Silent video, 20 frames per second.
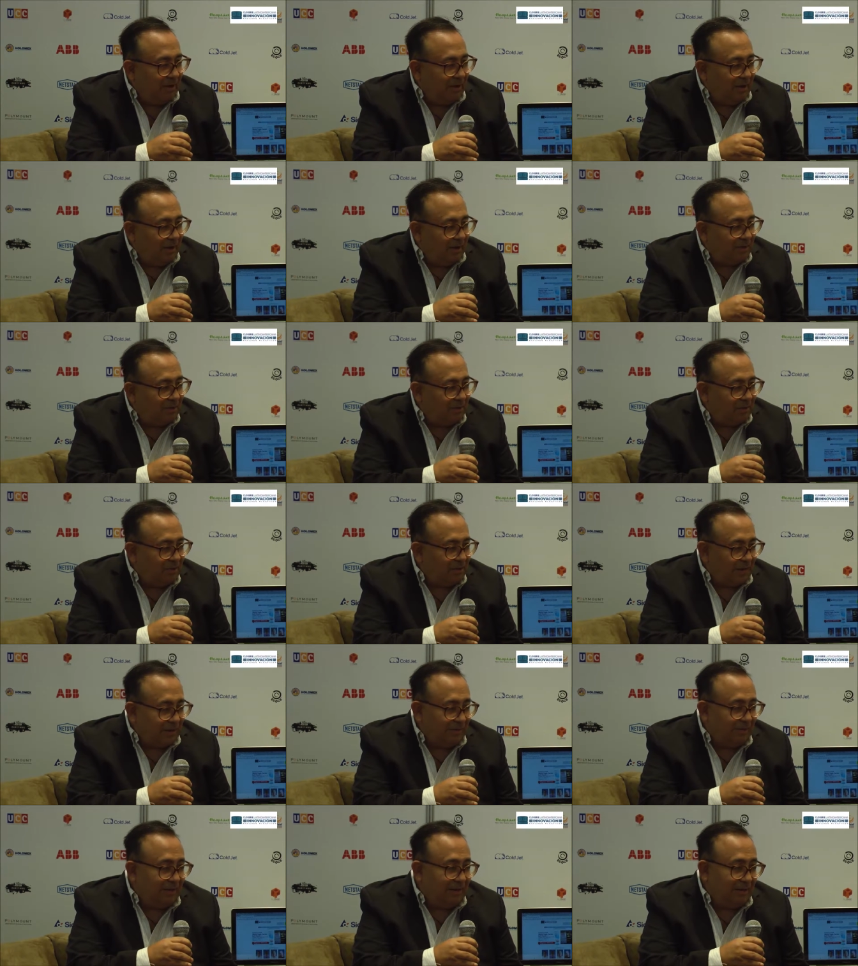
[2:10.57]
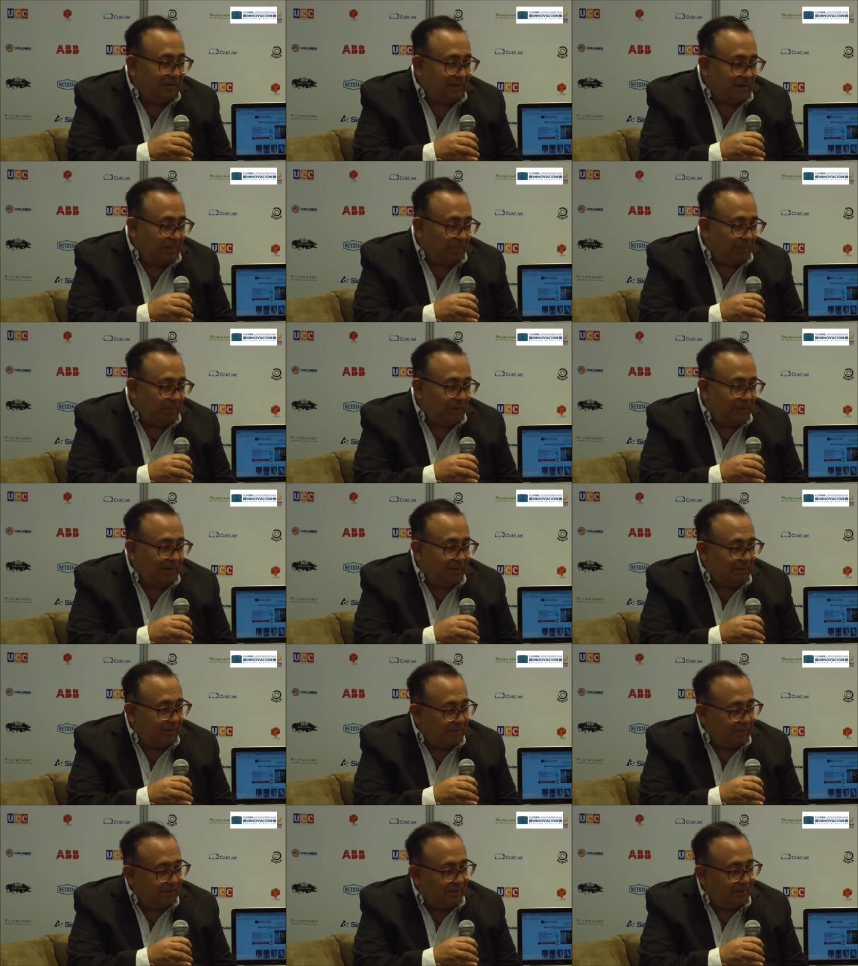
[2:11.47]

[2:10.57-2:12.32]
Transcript: Estos, esta tapa y este,